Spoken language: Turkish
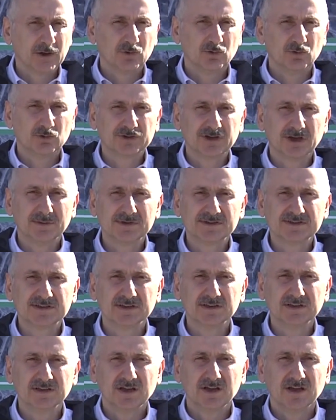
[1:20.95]

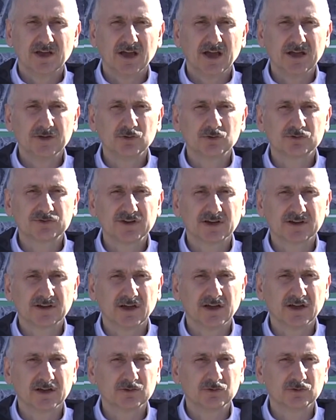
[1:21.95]
ülkemizin en yüksek
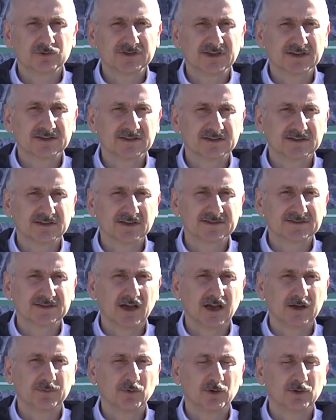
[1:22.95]
ayak yüksekliğine
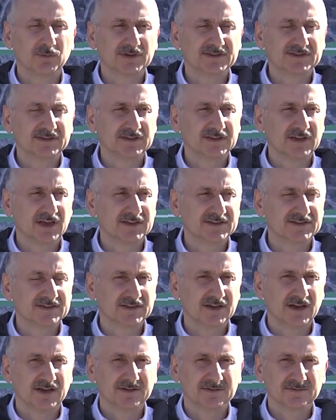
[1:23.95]
sahip olmasının yanı
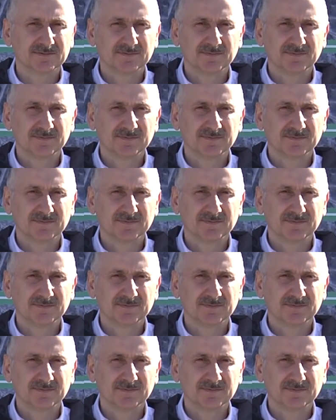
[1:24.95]
sıra